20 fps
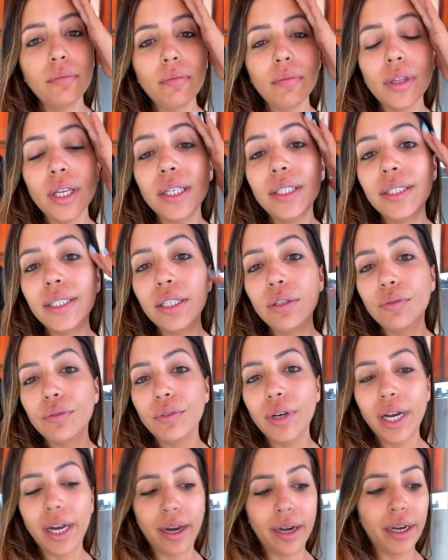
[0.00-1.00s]
Sinon
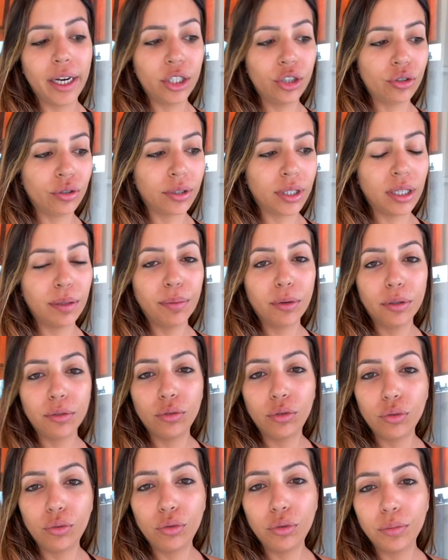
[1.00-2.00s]
voilà, là je suis en train de prendre
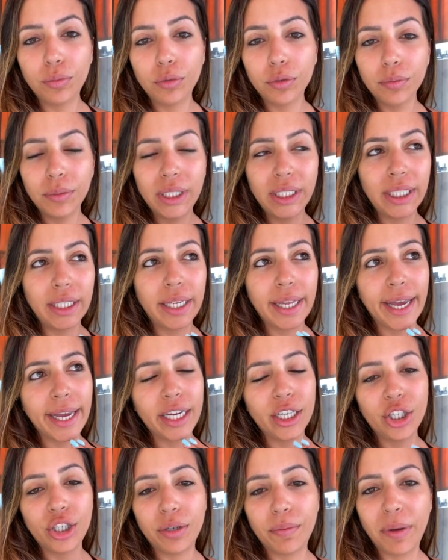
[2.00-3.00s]
du coup mon petit
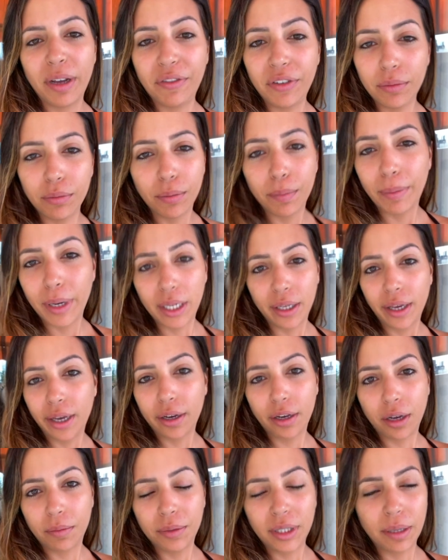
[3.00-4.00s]
déj. J'ai pas fait mon pancake
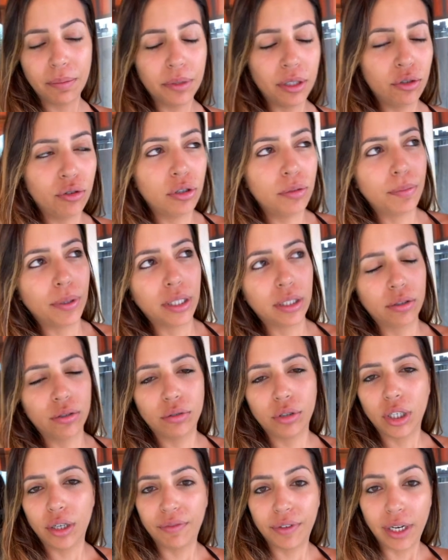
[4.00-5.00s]
comme d'habitude parce que
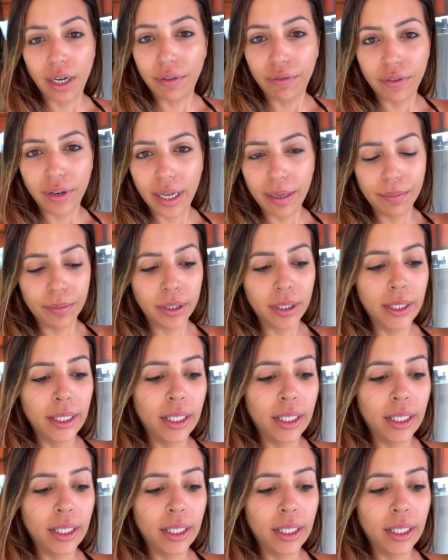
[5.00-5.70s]
j'avais la flemme.